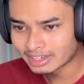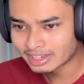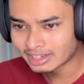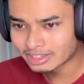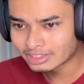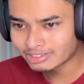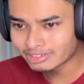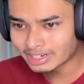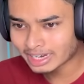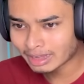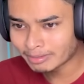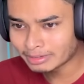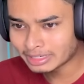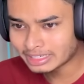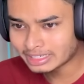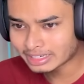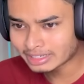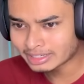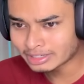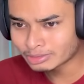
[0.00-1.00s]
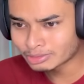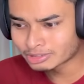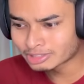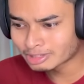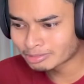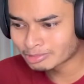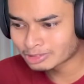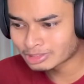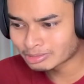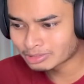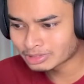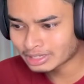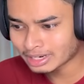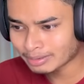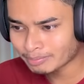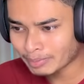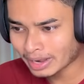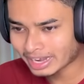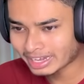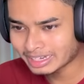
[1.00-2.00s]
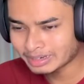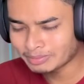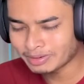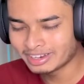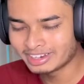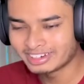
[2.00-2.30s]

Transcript: কিন্তু র্যাবিটটা কি করছে বসে বসে আর পাখির